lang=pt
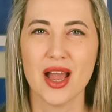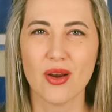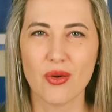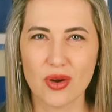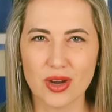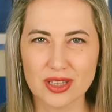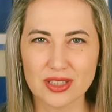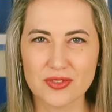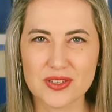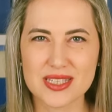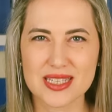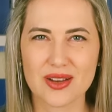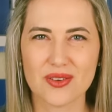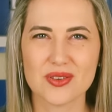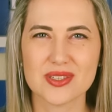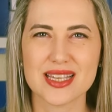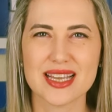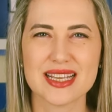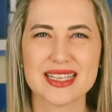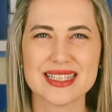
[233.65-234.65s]
Quando você
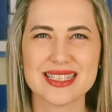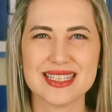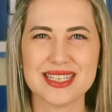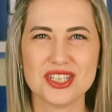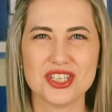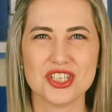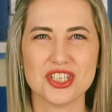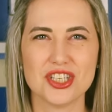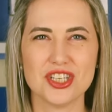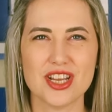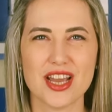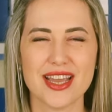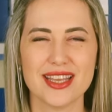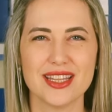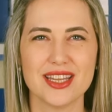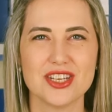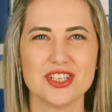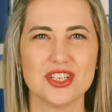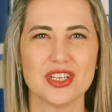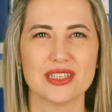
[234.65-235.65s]
consegue sentir a
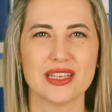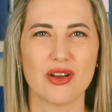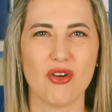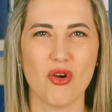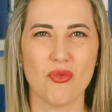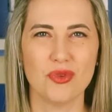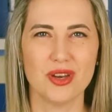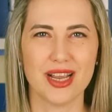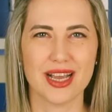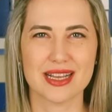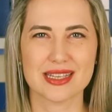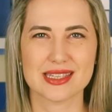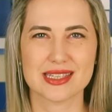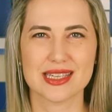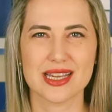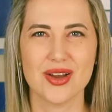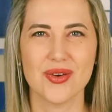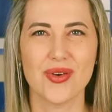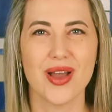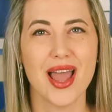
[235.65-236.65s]
energia da
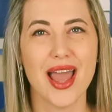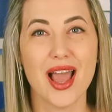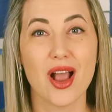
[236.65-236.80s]
comunicação,